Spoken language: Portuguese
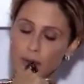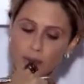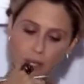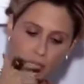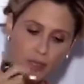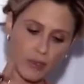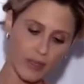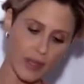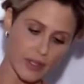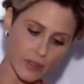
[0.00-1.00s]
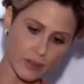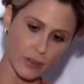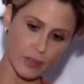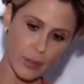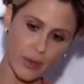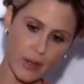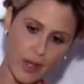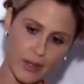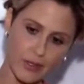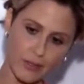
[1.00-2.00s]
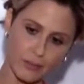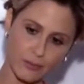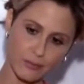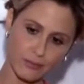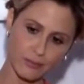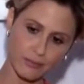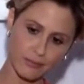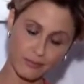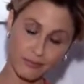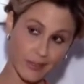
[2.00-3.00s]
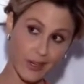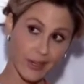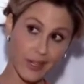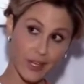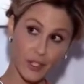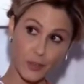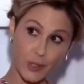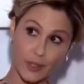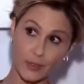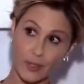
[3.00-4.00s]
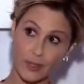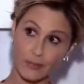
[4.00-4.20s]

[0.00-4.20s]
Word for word: Você acha que é fácil voltar para casa e não ter ninguém te esperando lá?